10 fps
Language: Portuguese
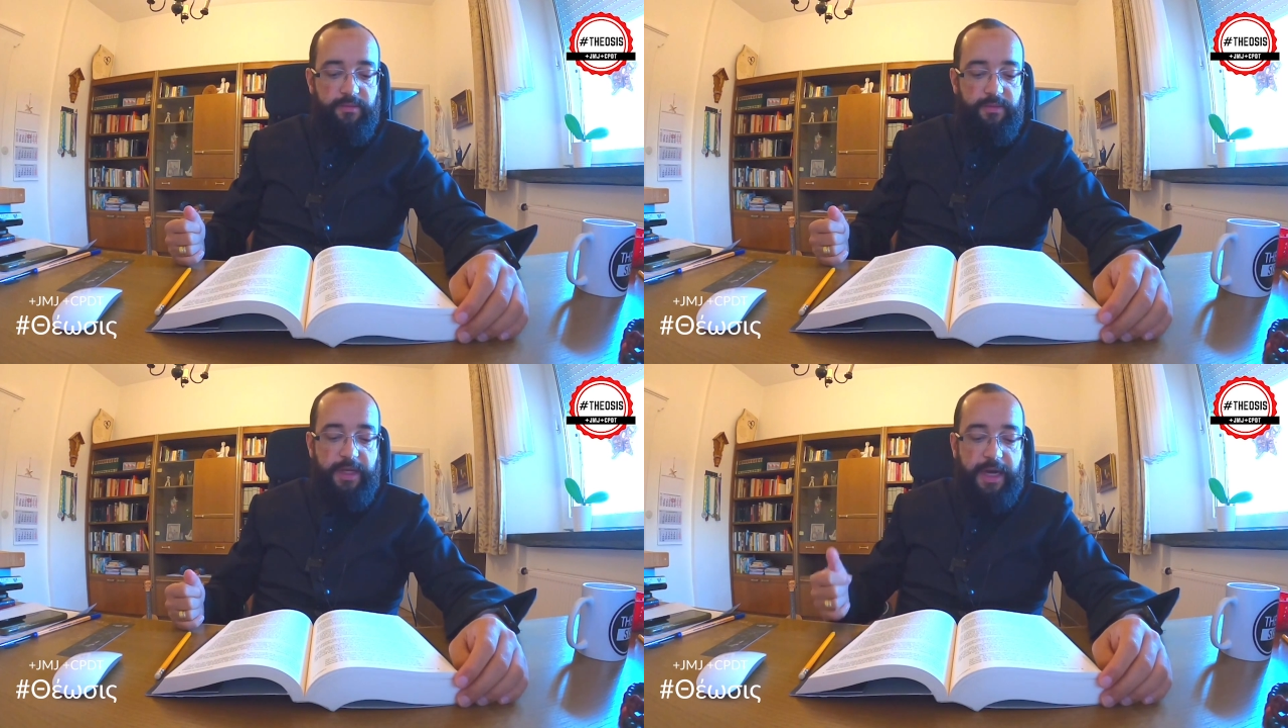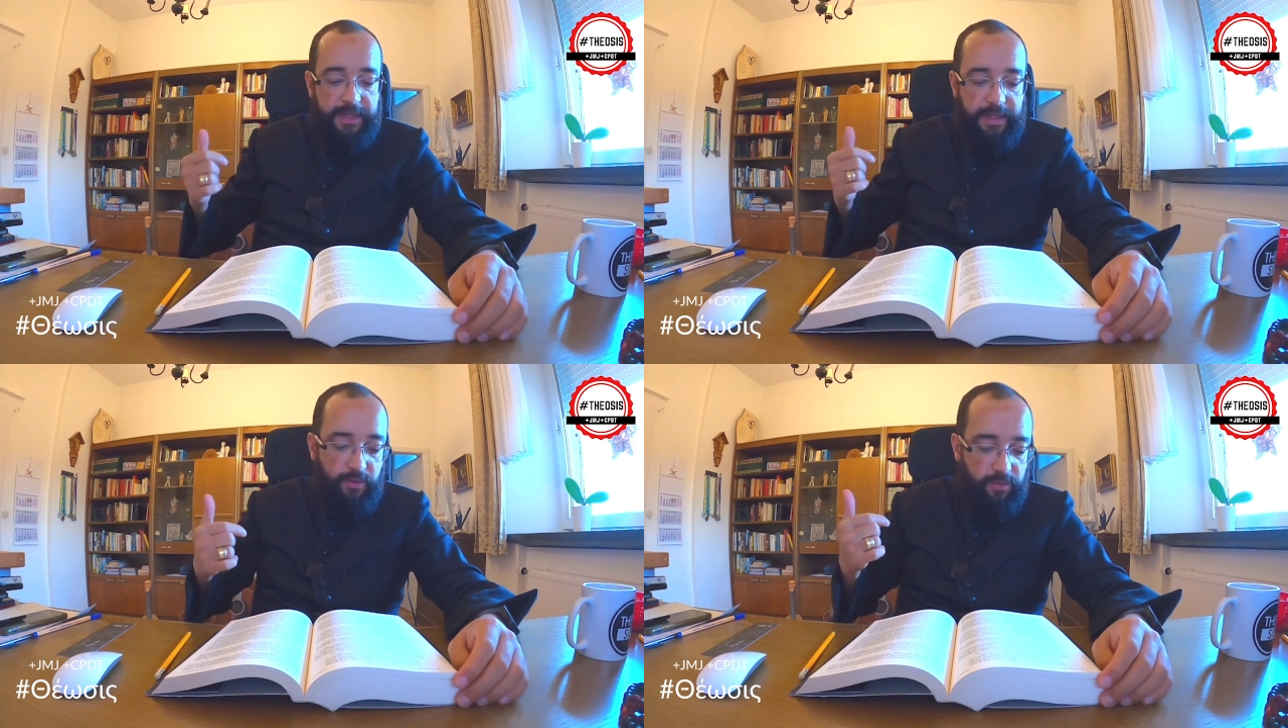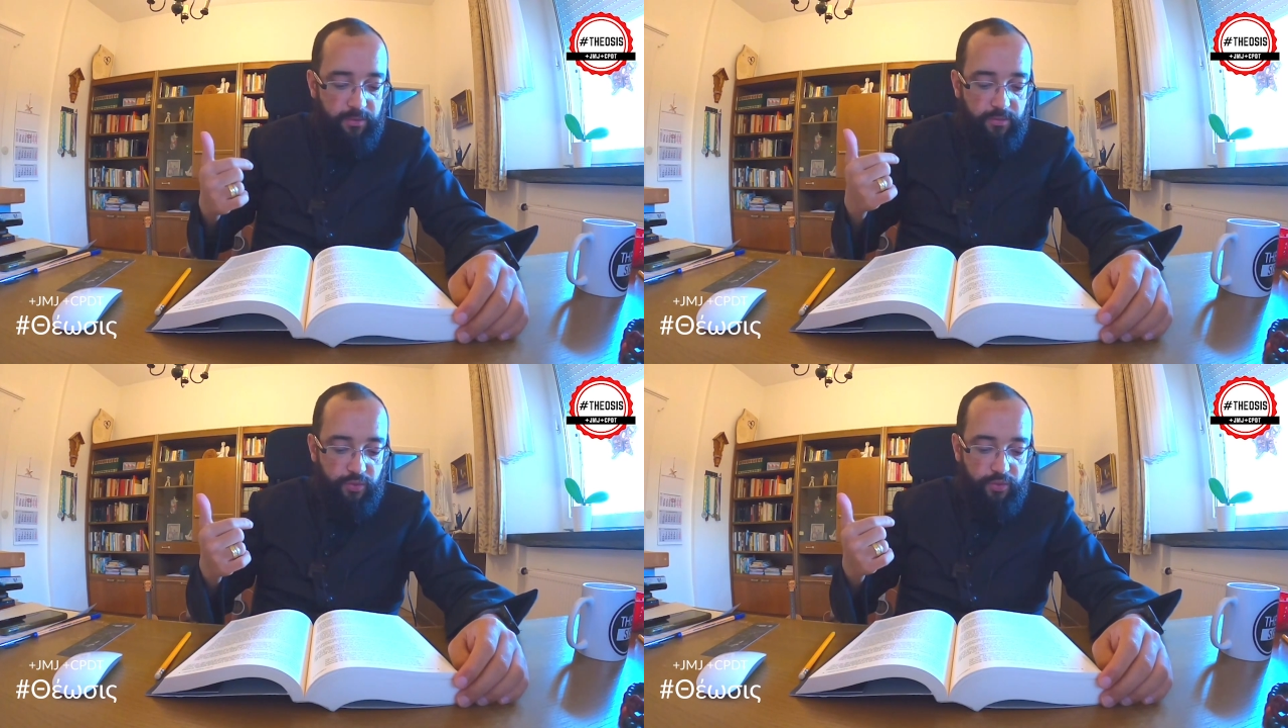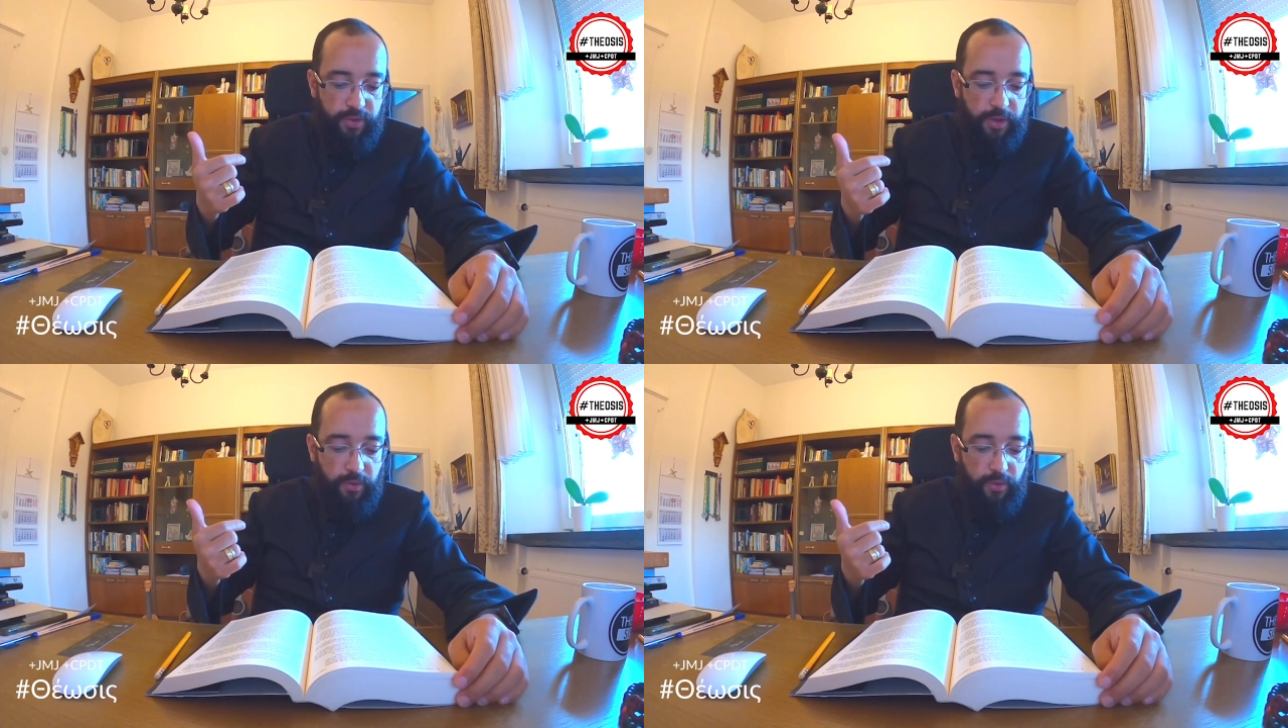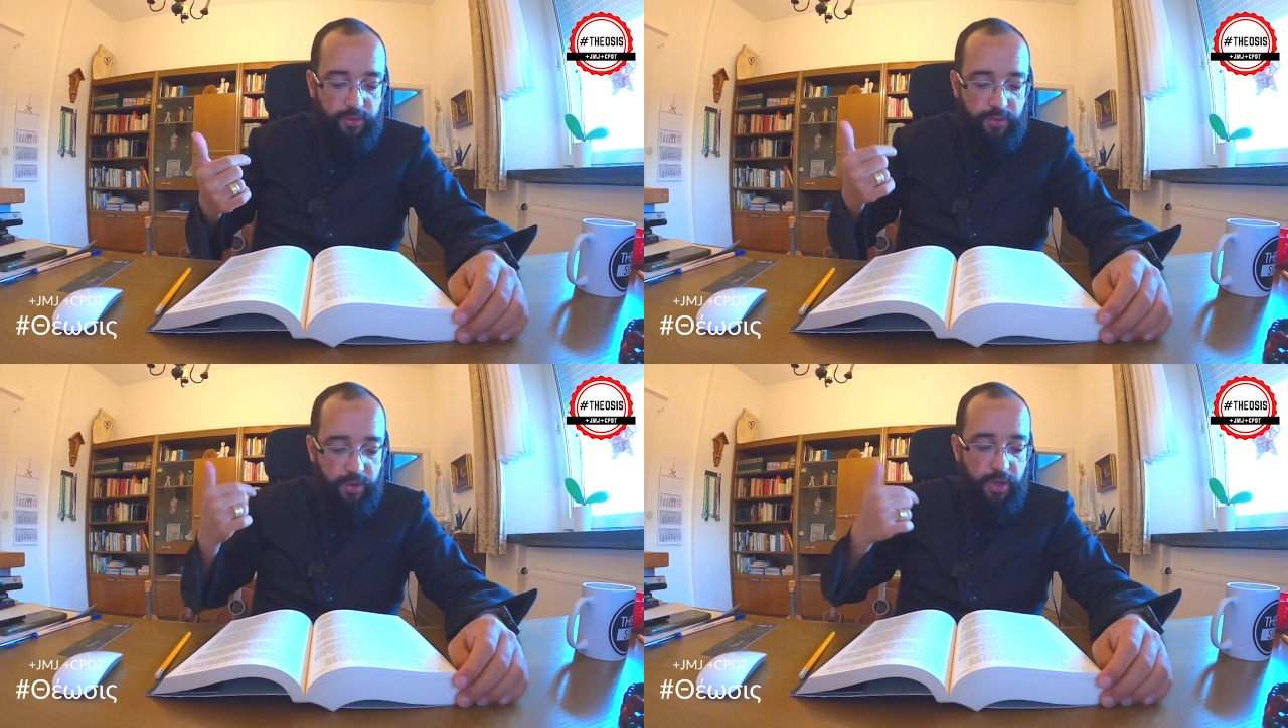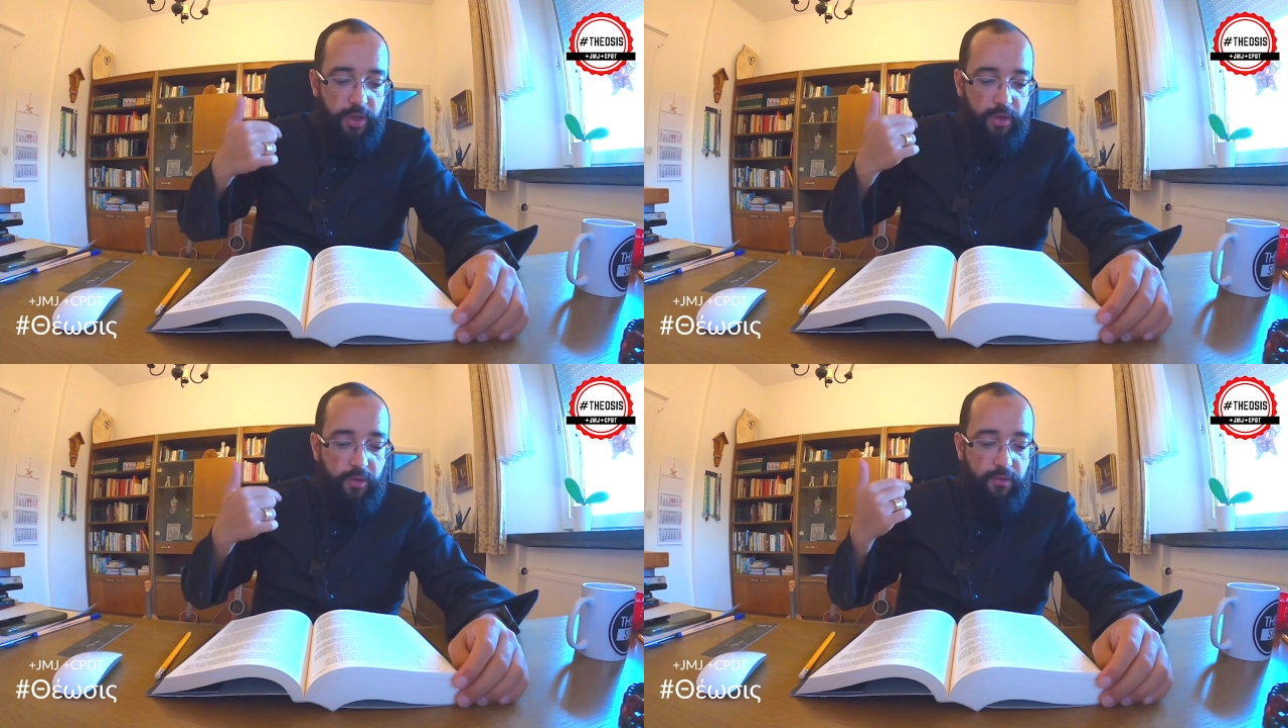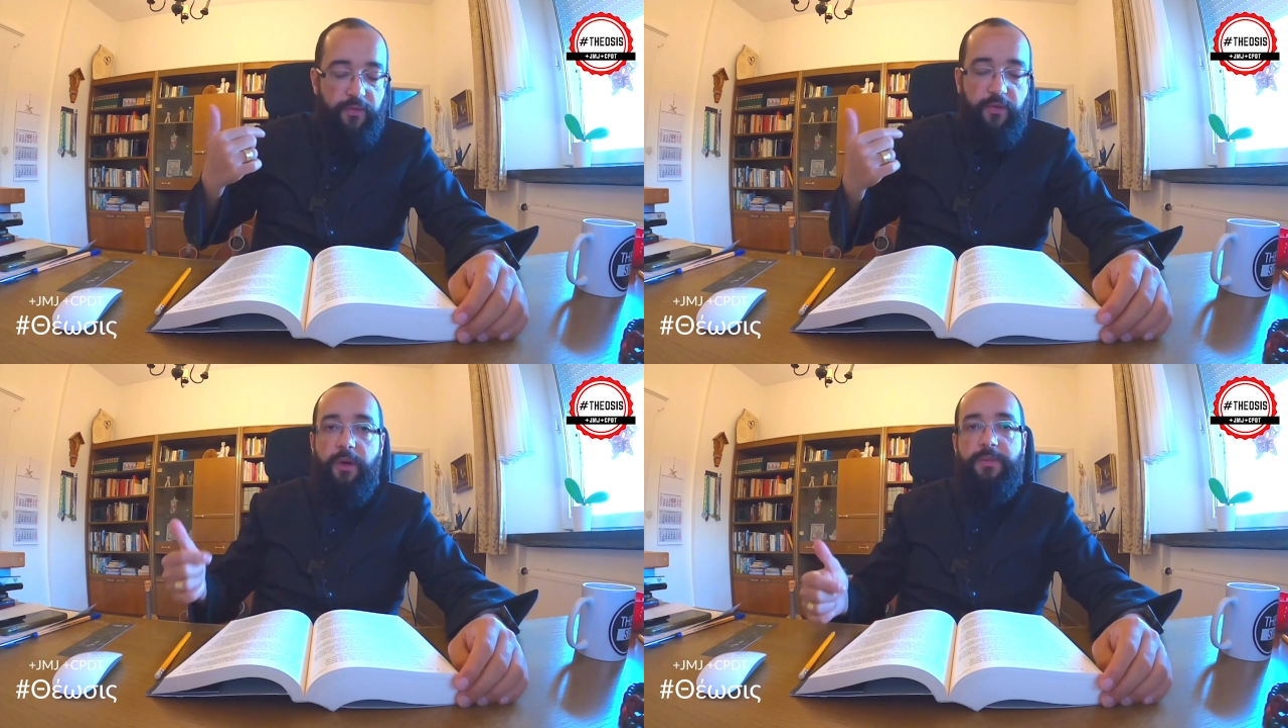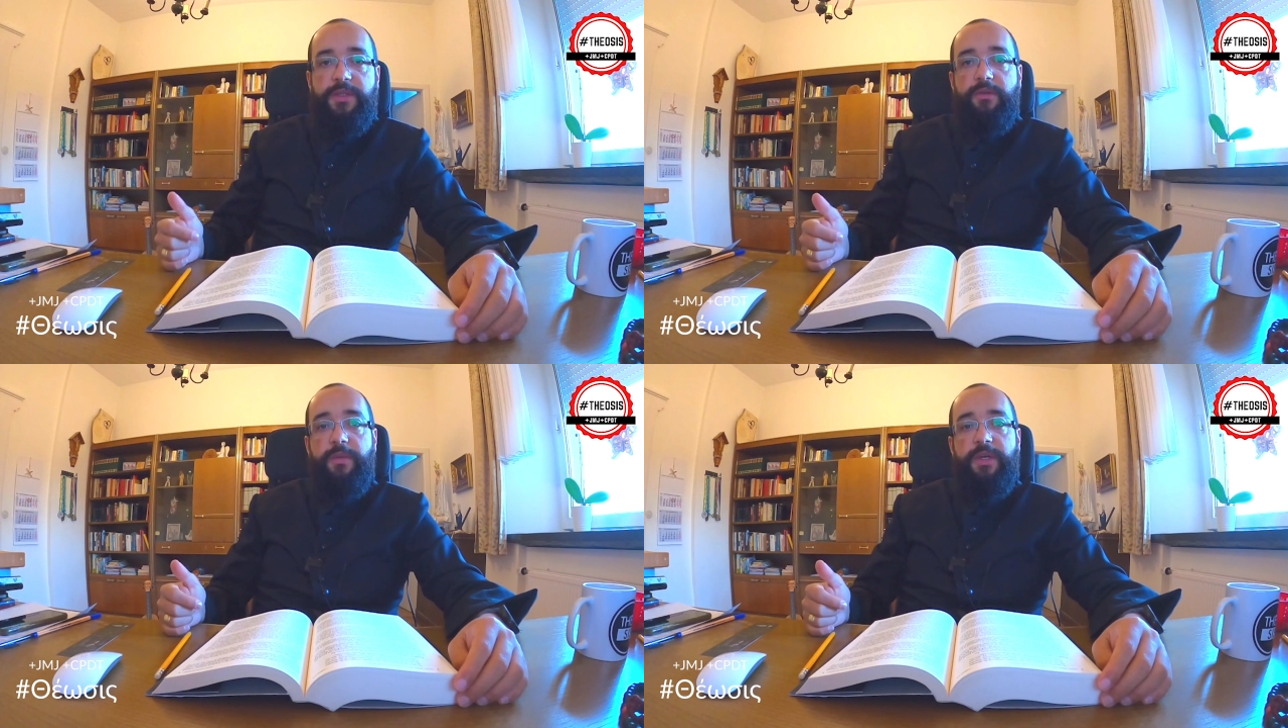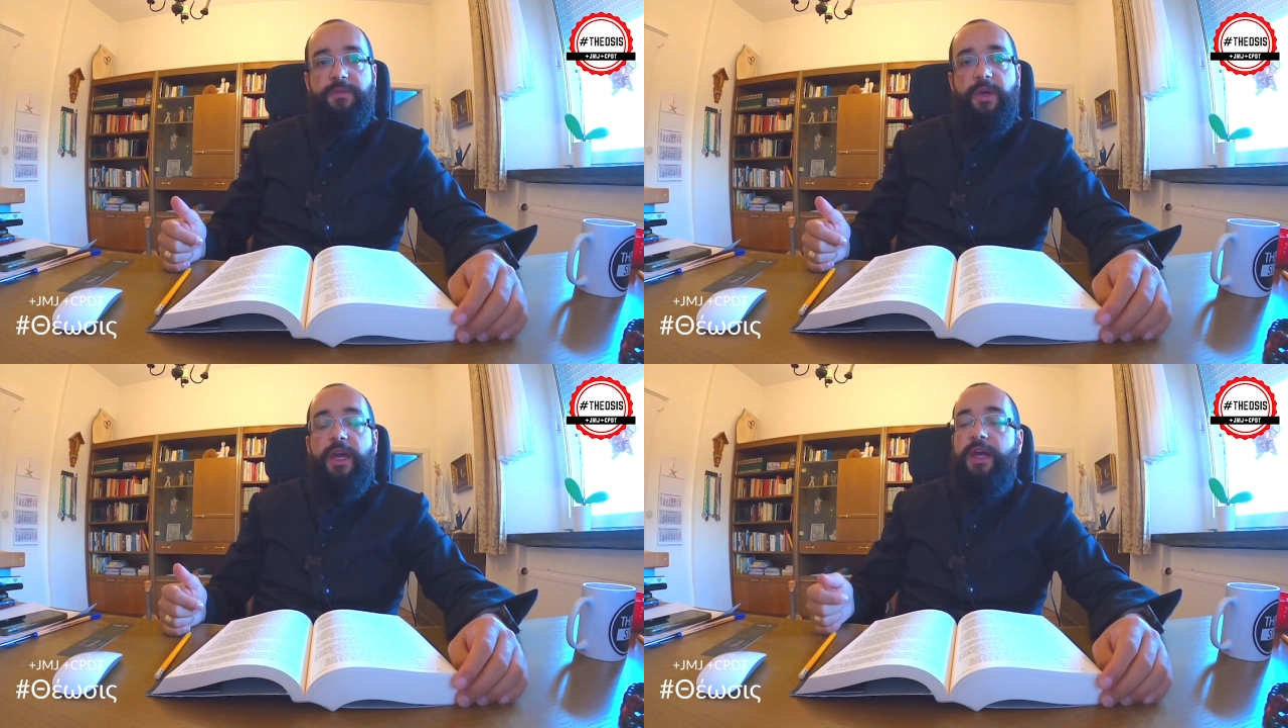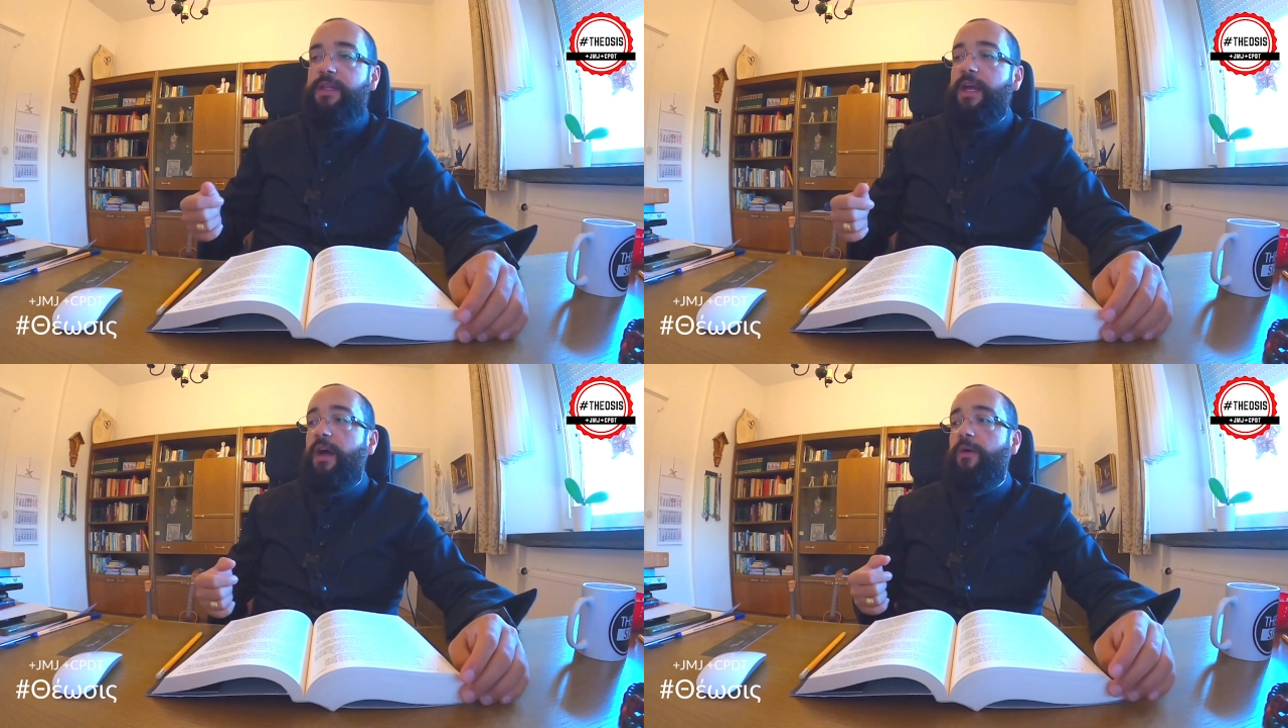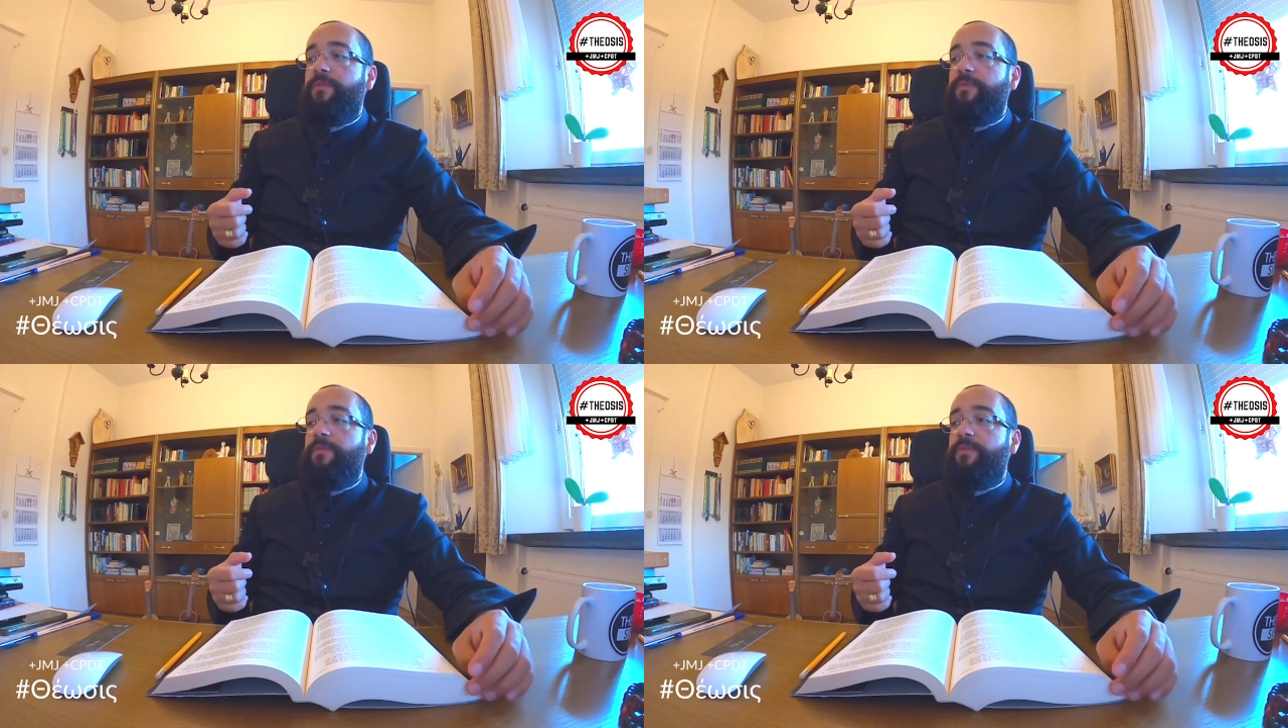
Cada um julga o outro conforme consigo mesmo. Então,